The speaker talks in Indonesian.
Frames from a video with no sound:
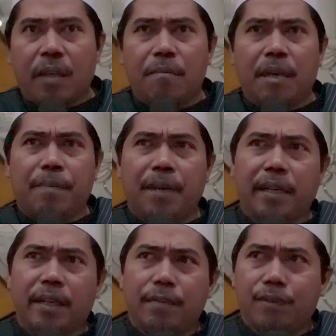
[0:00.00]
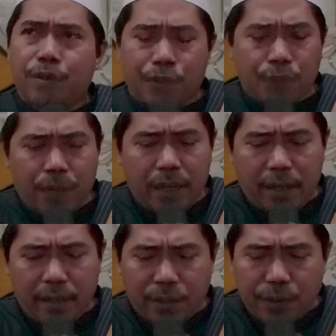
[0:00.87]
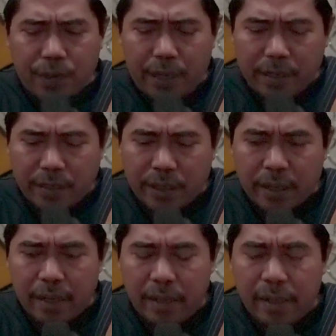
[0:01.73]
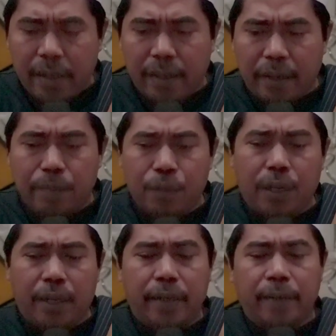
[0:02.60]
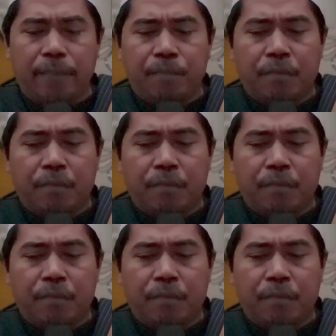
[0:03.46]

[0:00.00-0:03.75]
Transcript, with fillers: Bapak Ibu saudara-saudara sekalian yang mulia